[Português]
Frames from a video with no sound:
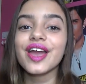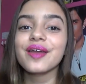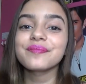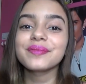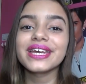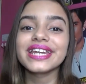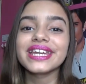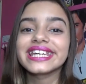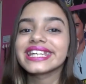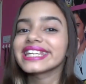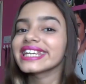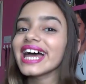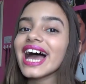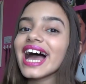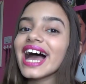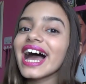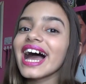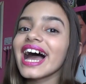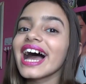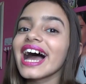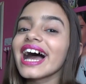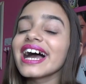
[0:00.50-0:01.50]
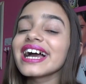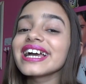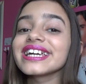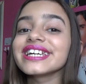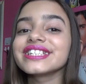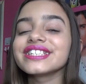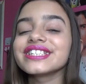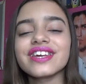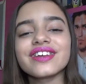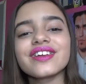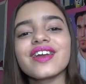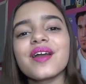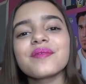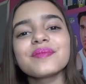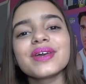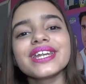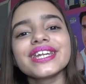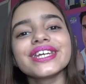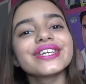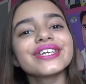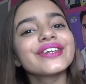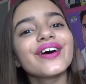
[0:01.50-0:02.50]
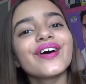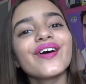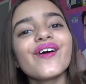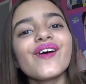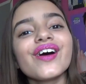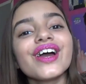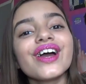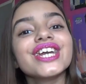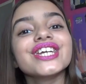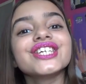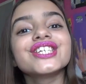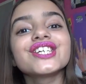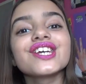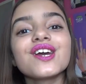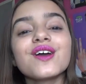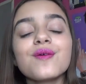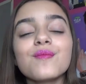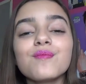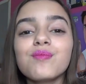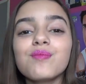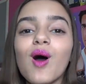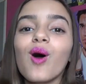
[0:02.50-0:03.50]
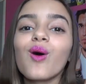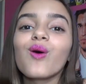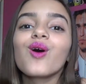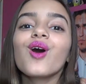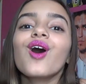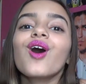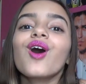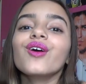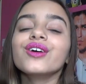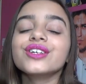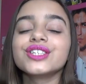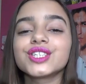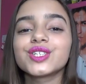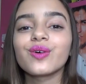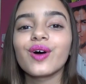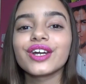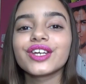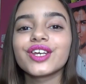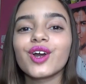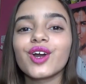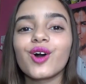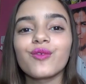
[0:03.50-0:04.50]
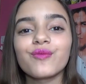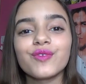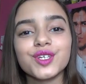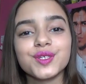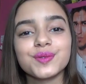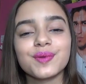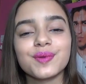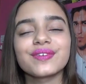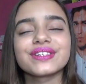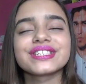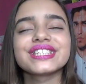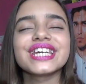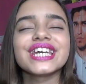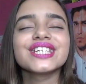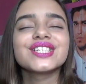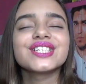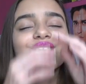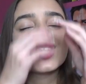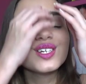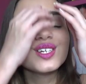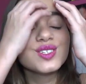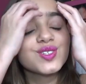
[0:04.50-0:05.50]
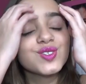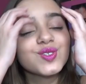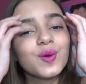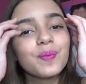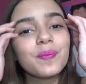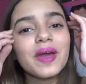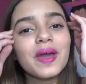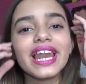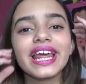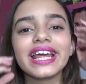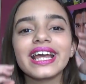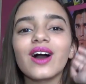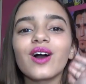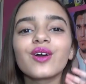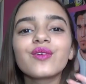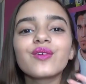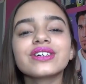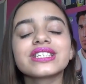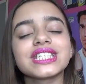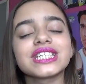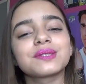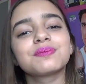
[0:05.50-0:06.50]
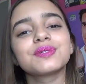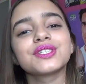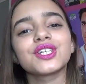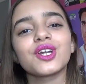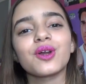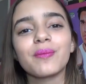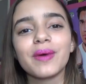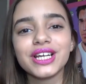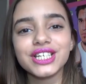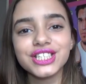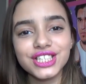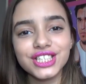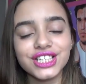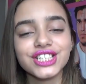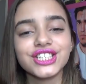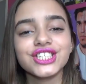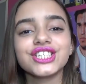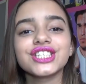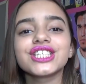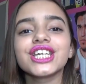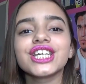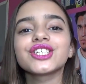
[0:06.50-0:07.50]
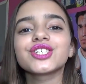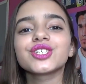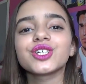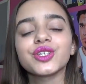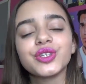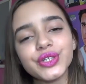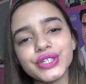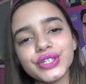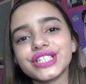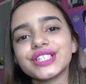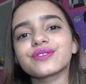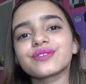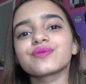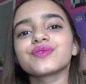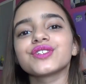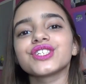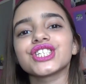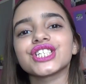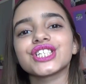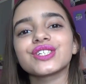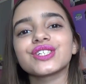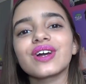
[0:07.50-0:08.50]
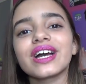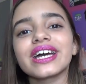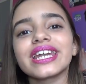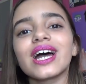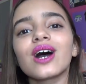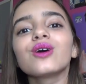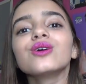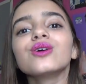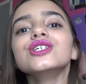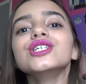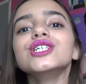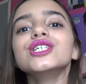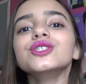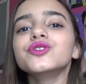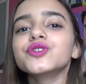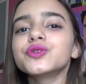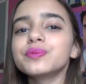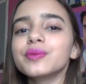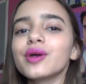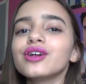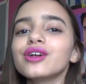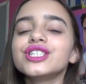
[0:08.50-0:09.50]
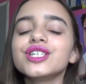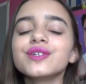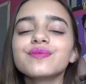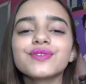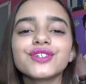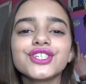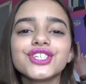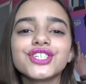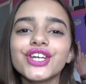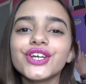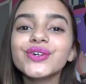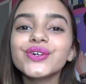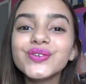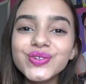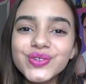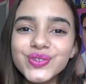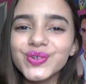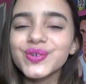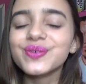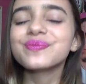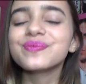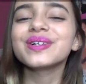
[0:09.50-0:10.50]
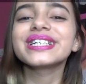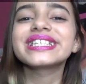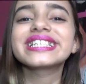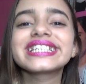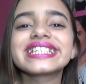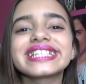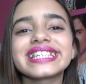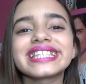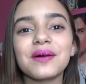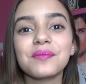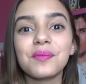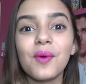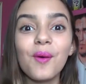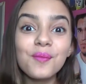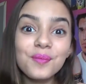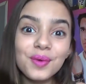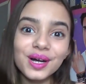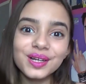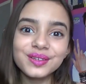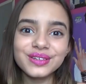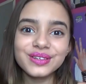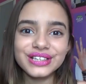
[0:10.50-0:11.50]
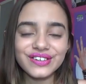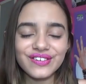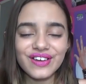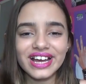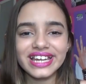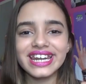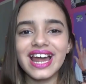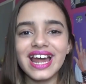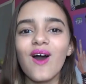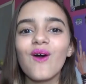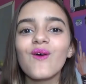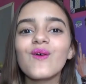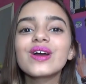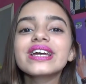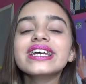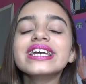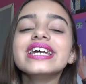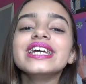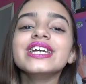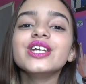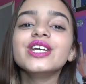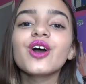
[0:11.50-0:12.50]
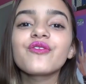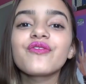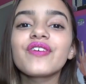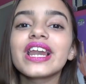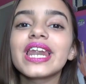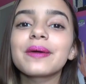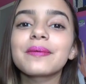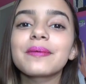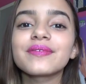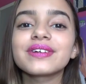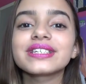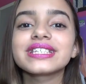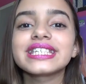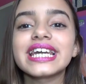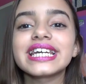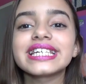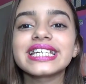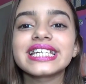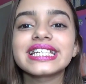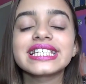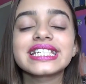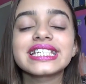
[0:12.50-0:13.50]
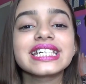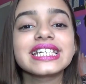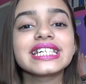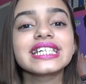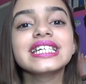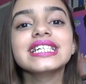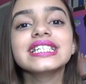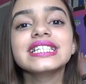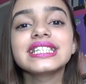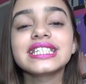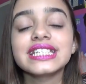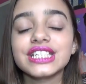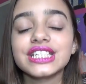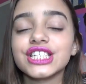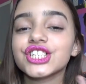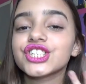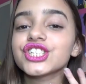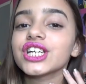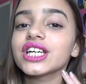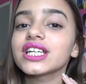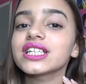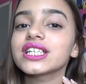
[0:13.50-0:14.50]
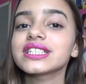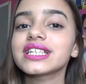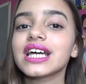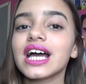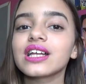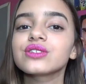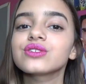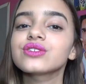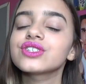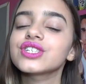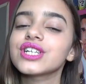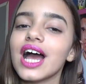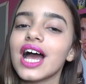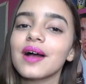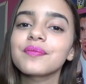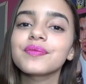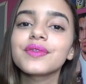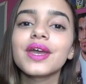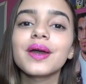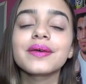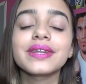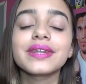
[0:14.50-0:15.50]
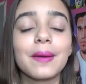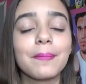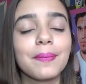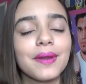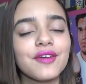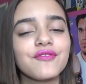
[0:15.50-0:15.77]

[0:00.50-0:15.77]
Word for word: aí meninas! E aí meninos! Bom, hoje estou aqui com um vídeo pra vocês super legal que vocês pediram bastante desde que eu trouxe vídeo aqui no canal dos meus livros de youtubers que tá bombando aí no canal. E eu falei pra vocês, gente, que sim, já tinha lançado já na